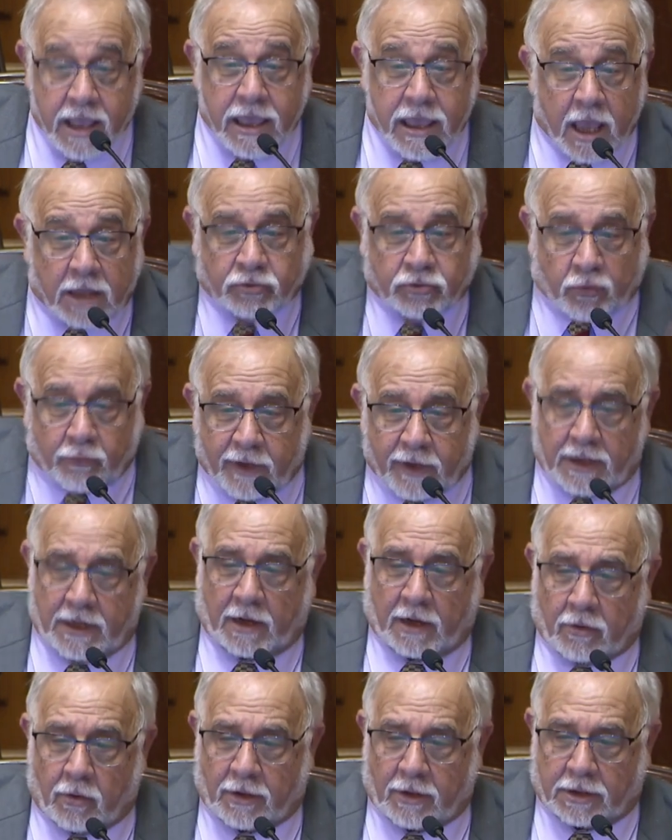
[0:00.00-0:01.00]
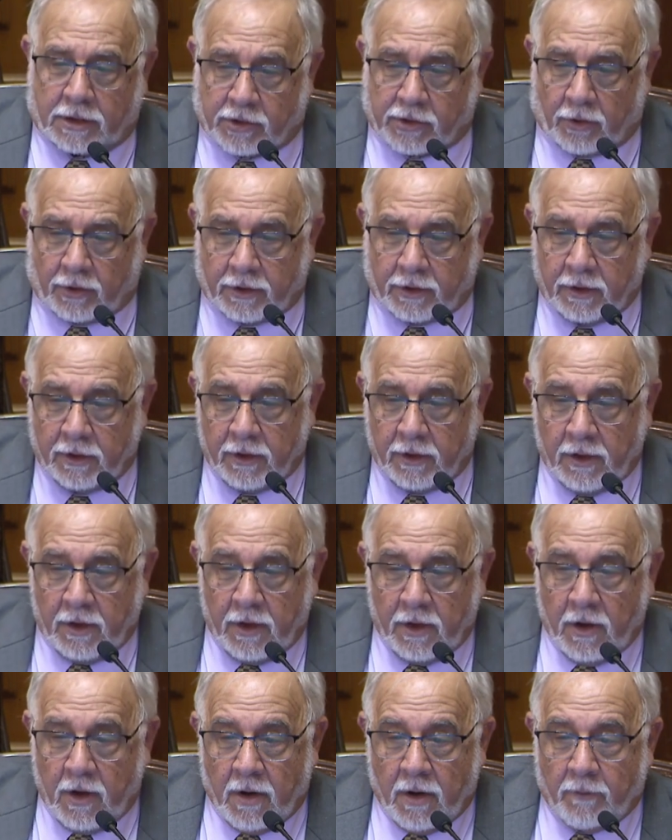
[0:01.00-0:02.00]
Y esto viene a colación
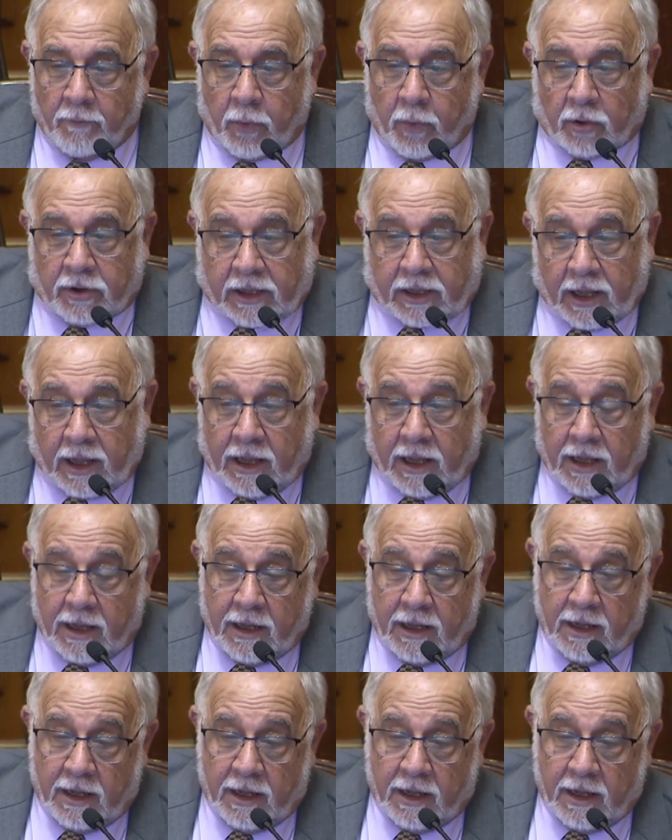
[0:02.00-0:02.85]
porque